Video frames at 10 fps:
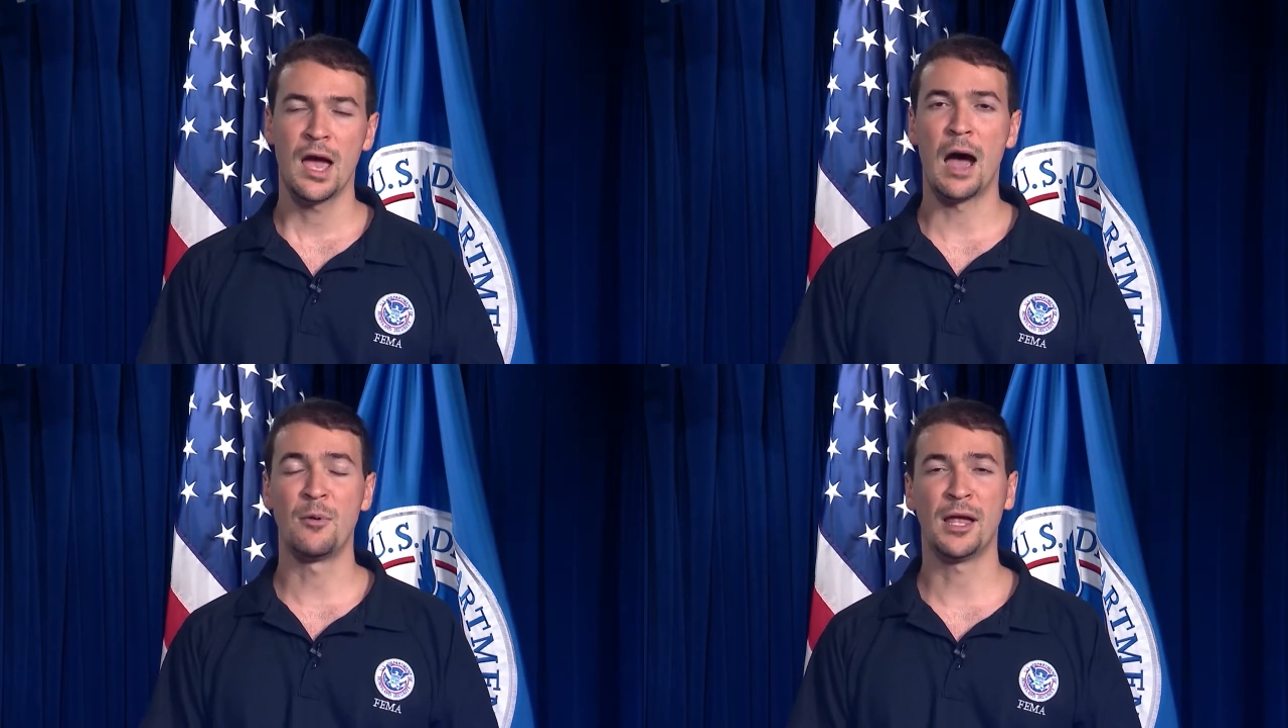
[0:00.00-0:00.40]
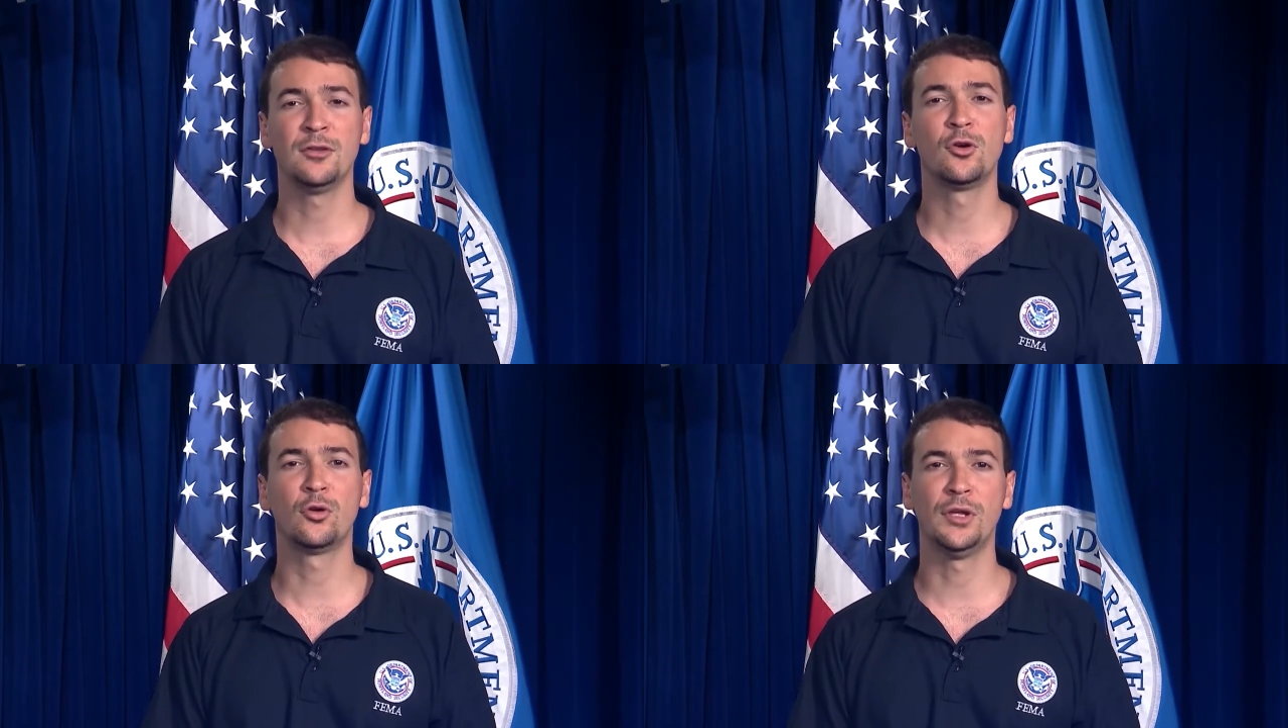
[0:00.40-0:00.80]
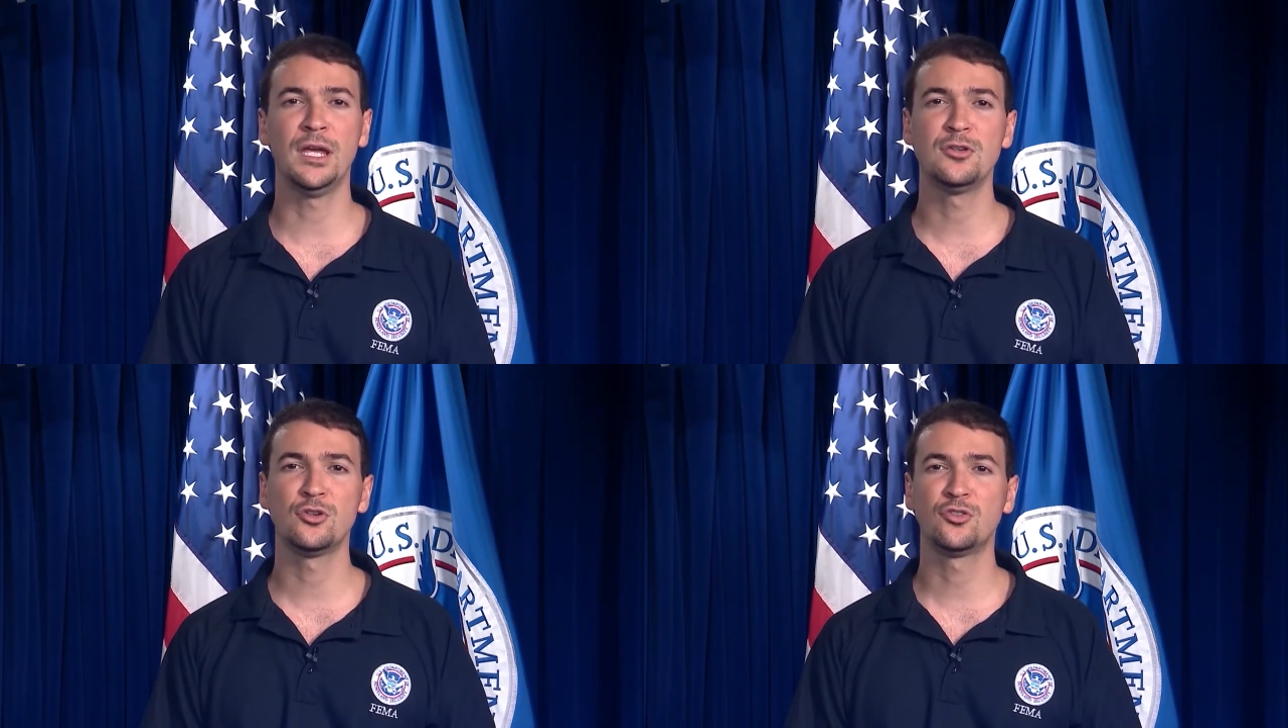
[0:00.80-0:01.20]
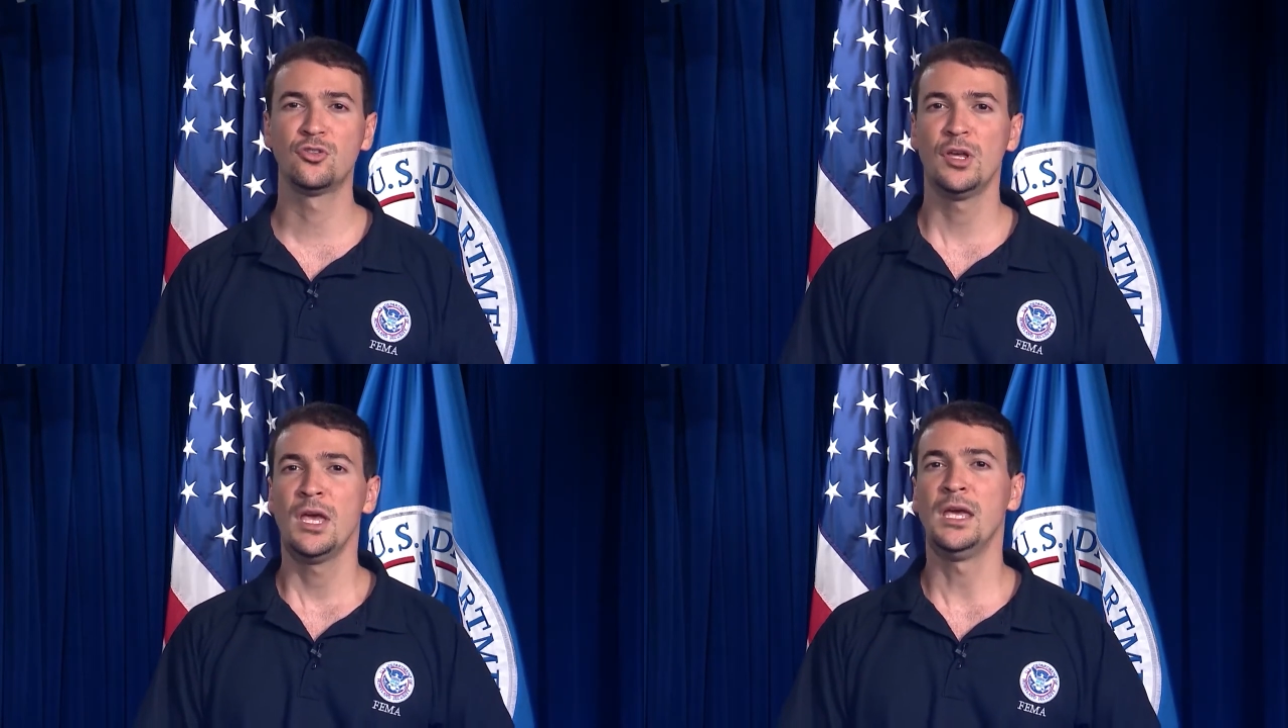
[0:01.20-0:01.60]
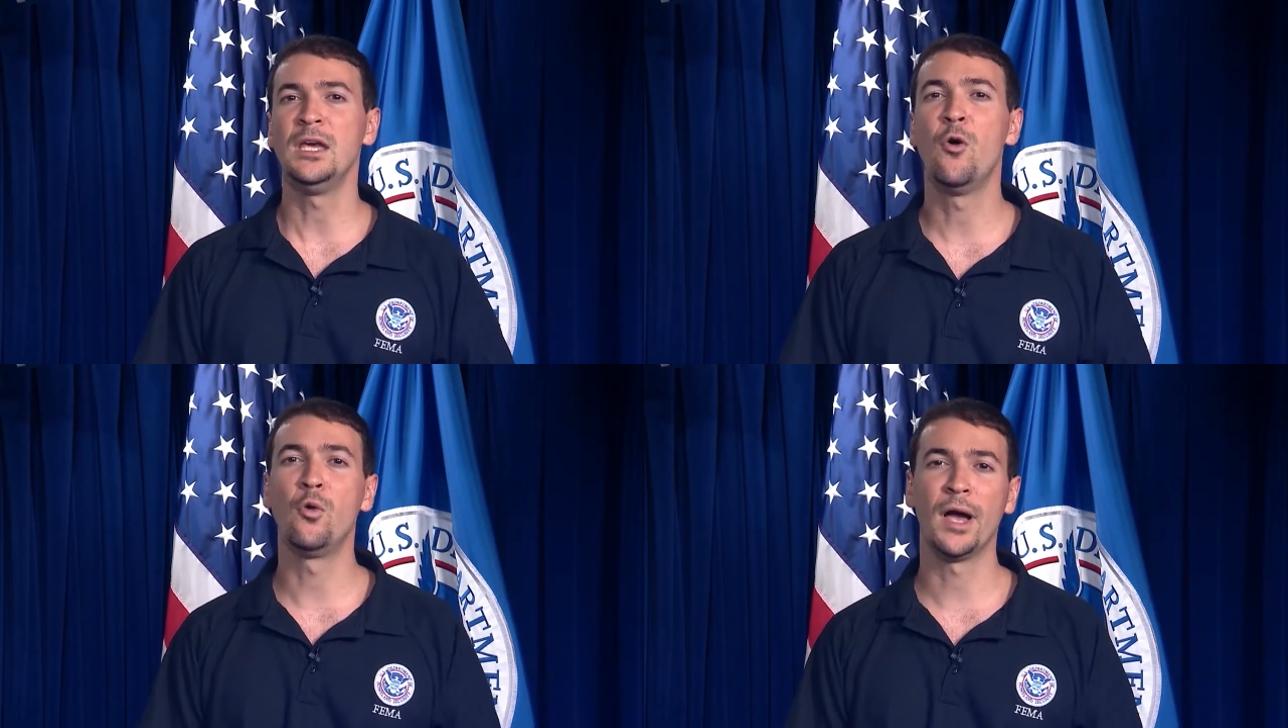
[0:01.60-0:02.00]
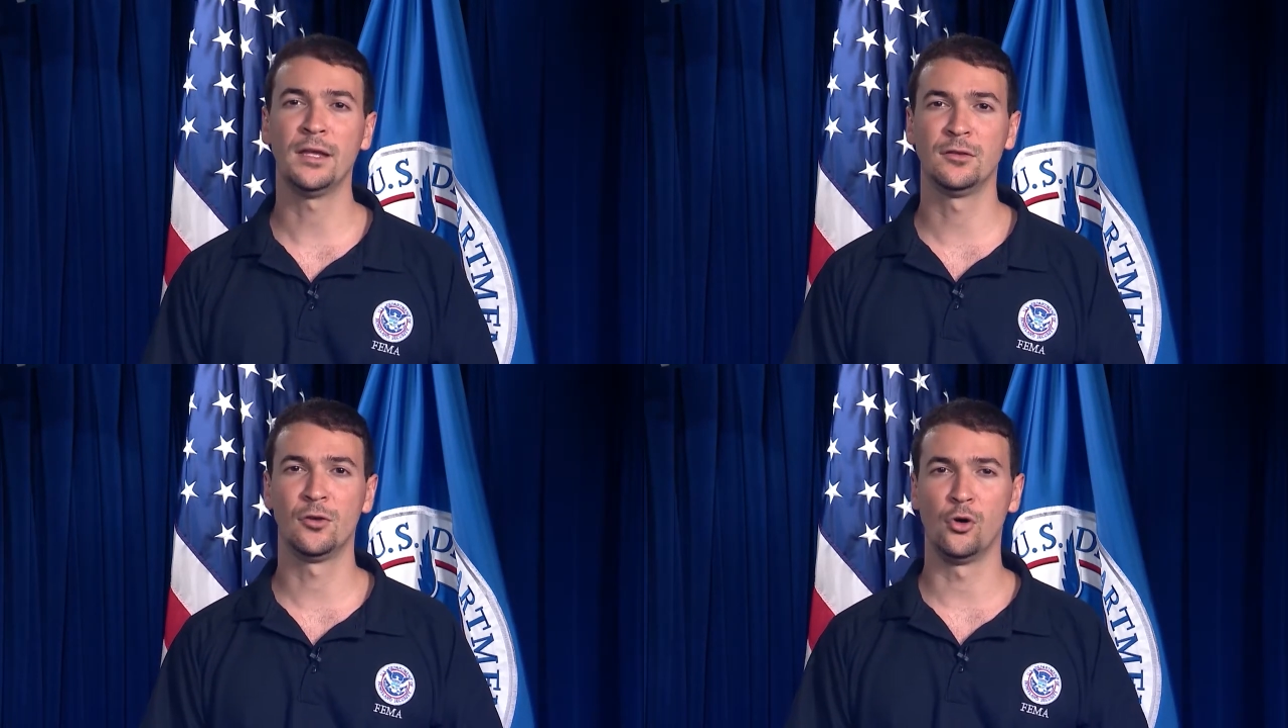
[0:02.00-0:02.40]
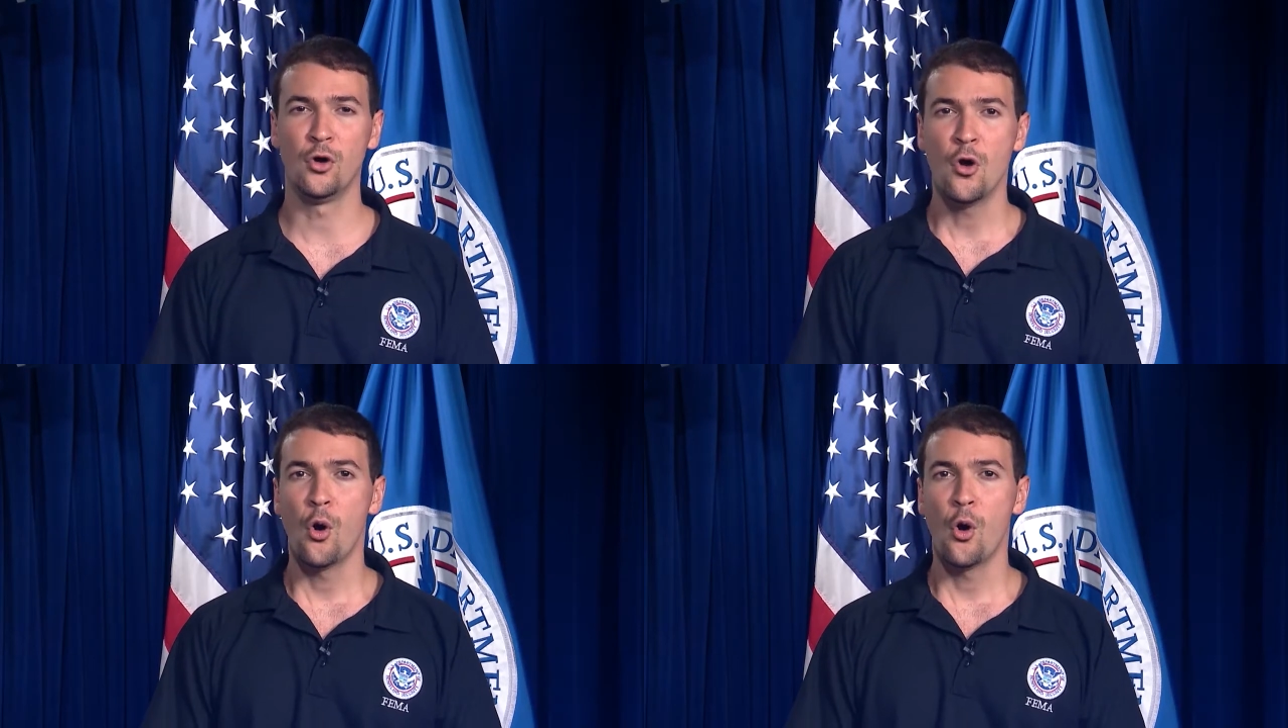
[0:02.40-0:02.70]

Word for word: hablando con ellos y jugando